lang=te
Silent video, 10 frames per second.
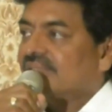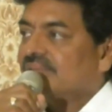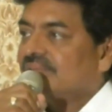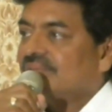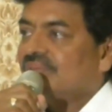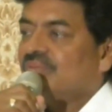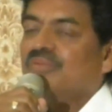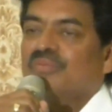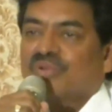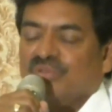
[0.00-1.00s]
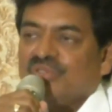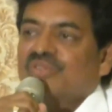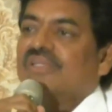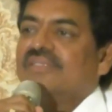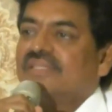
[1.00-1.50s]
ఇస్తారు
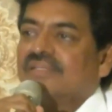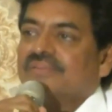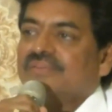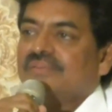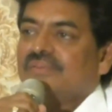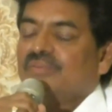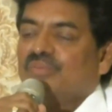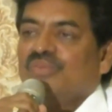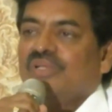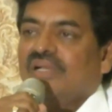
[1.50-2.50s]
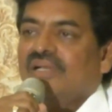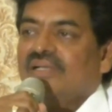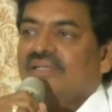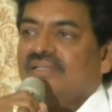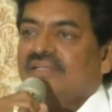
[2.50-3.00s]
ప్రొడ్యూసర్లు ఇస్తారు ముందుగా
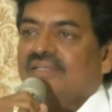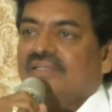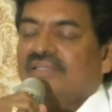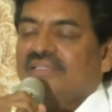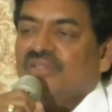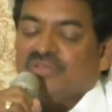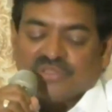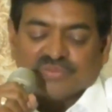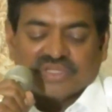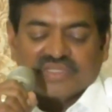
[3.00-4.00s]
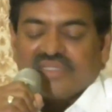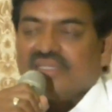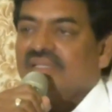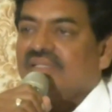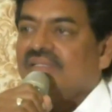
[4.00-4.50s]
ఇది ఎందుకు
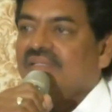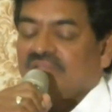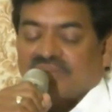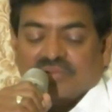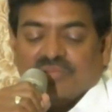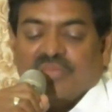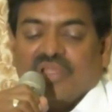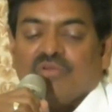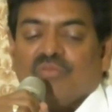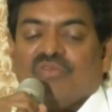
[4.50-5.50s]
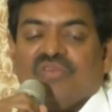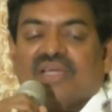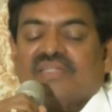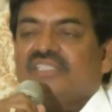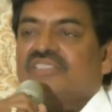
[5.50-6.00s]
చెప్తానంటే మేము మూవీ
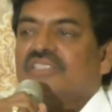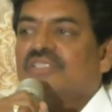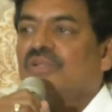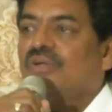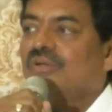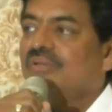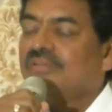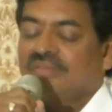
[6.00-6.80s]
ఆర్టిస్ట్ అసోసియేషన్లో